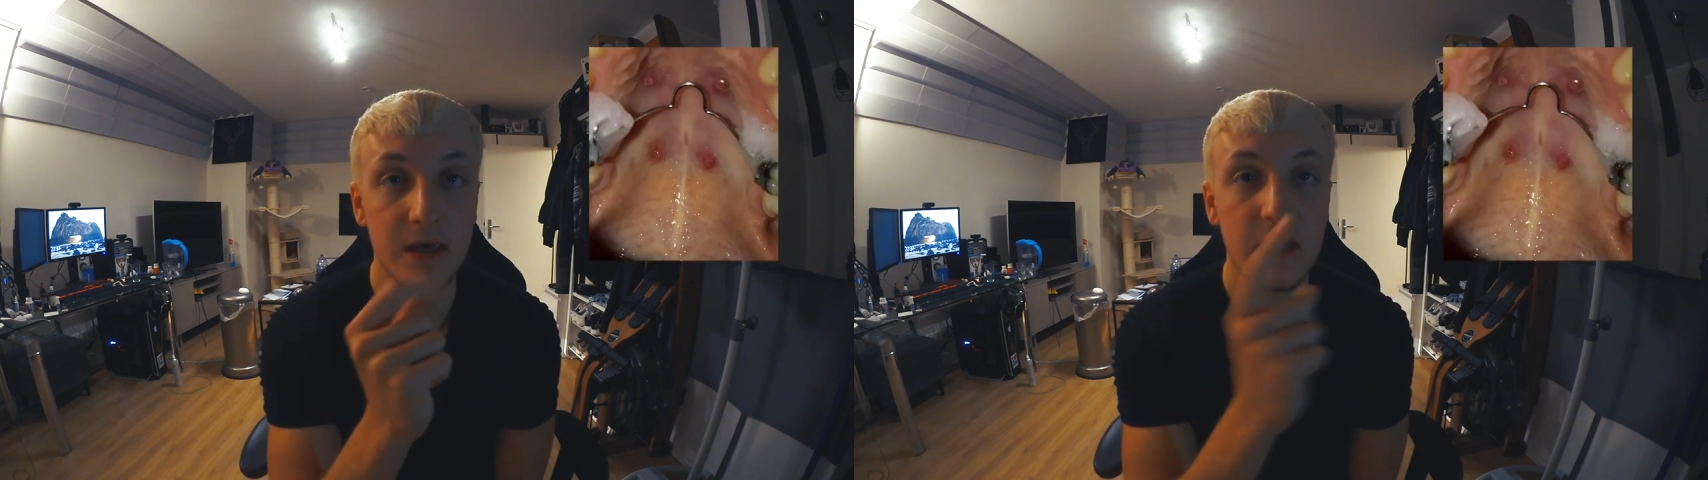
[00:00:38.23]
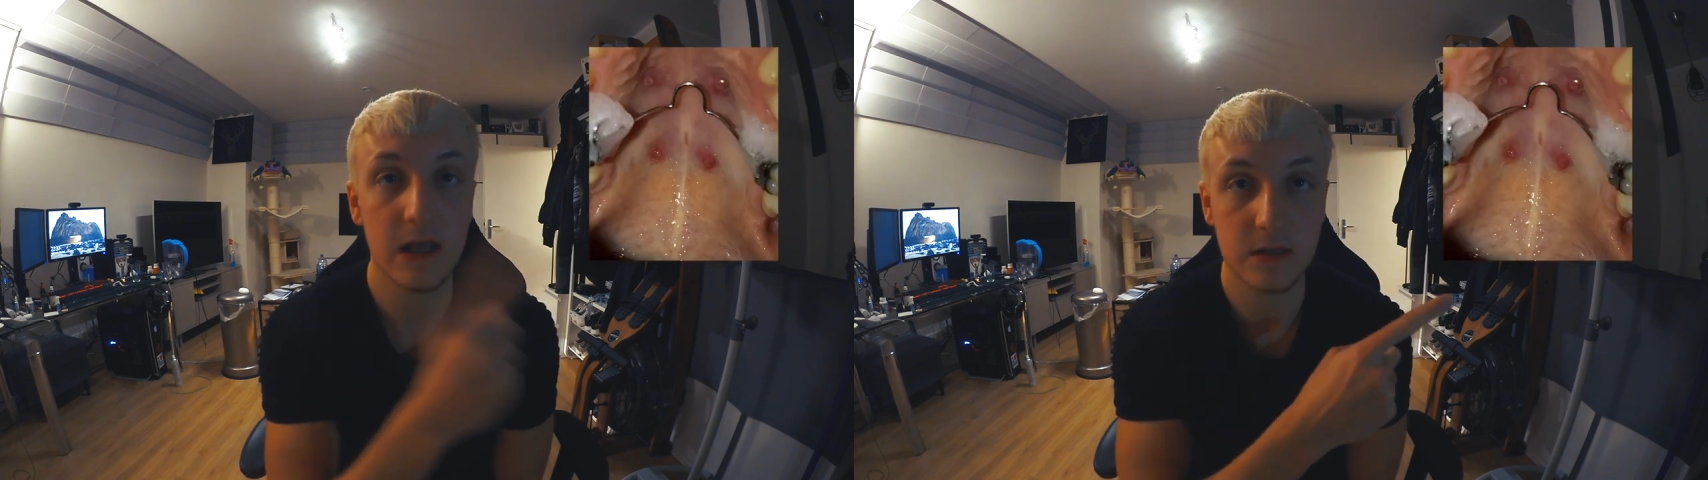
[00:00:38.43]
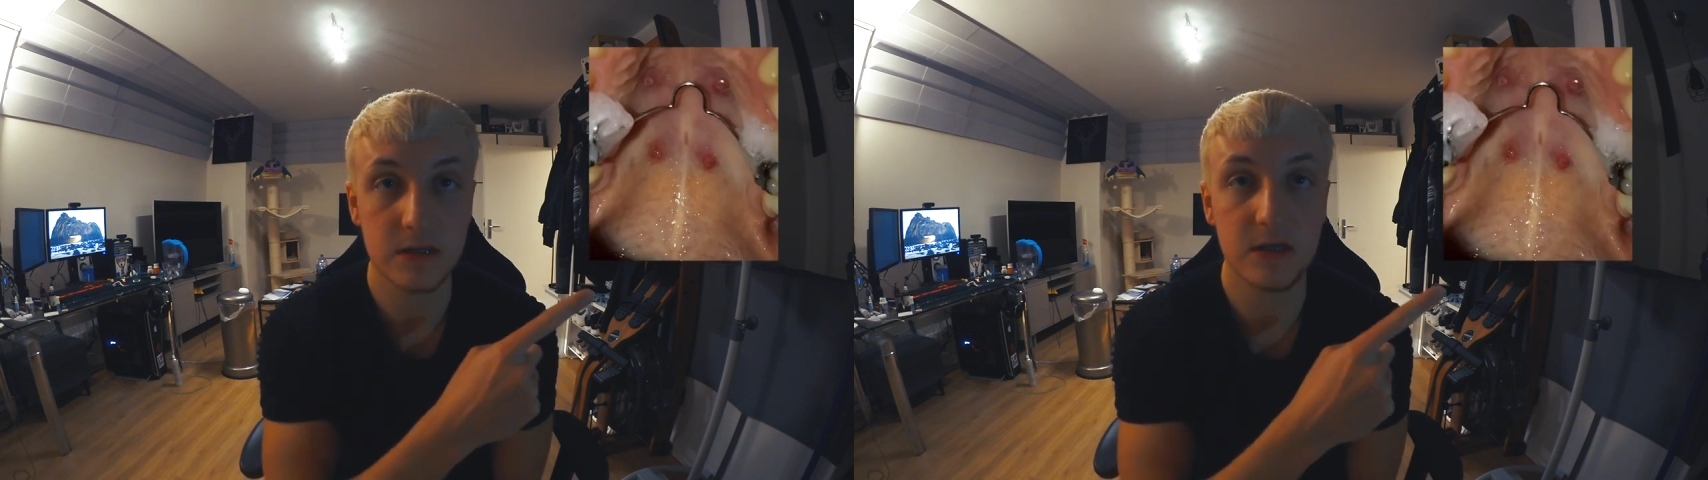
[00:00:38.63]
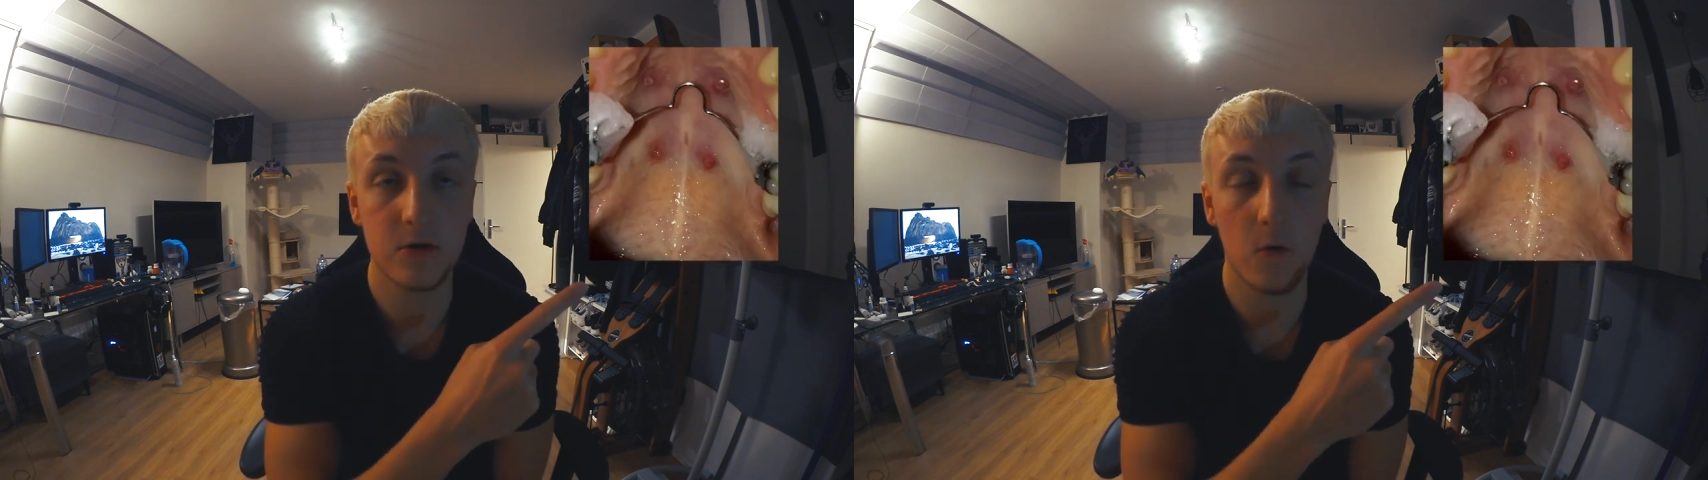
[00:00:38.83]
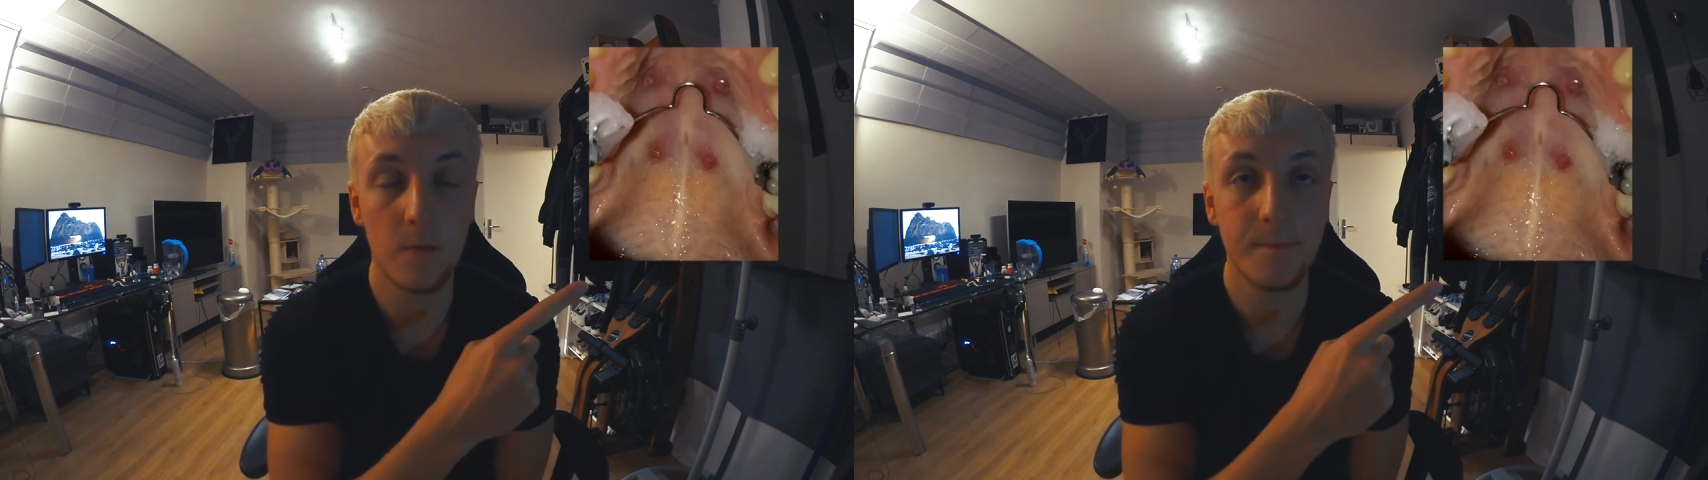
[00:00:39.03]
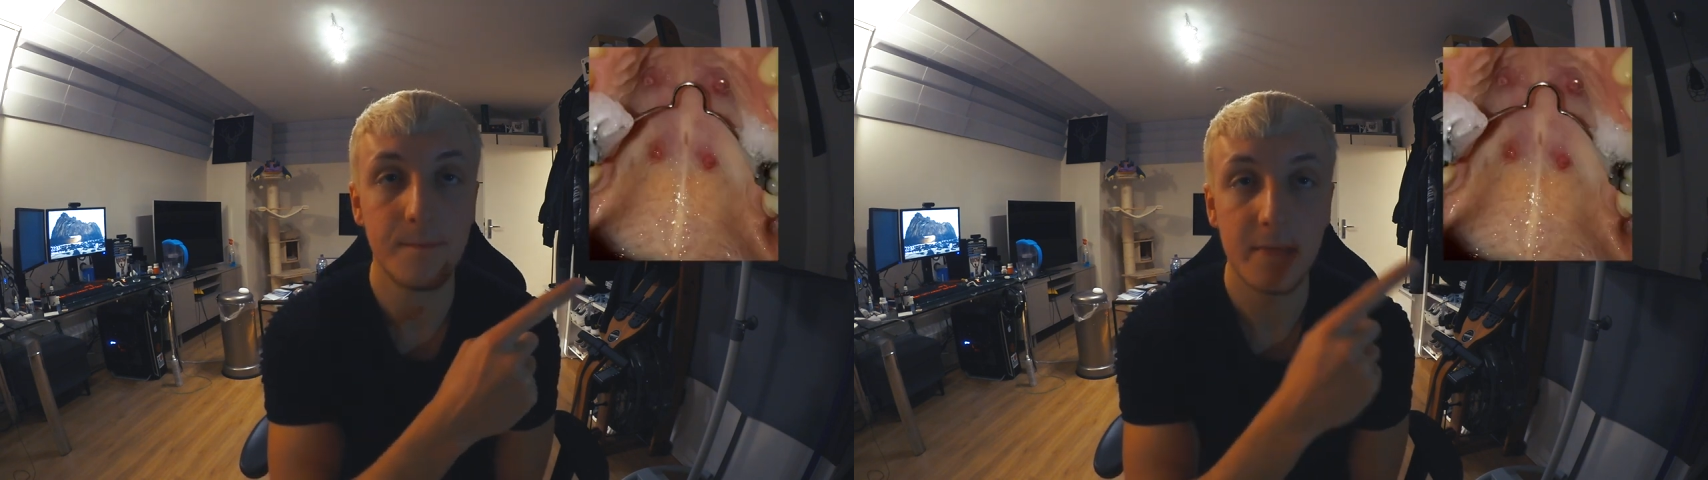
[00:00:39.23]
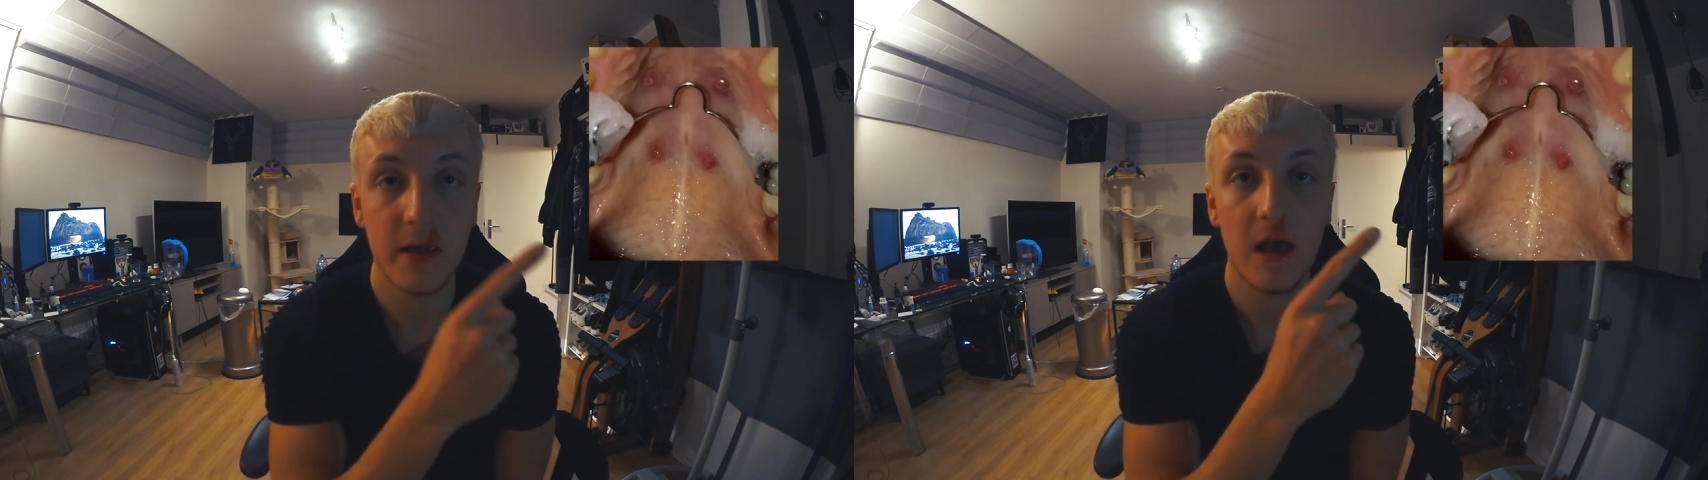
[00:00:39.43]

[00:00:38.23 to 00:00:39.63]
jetzt hier oben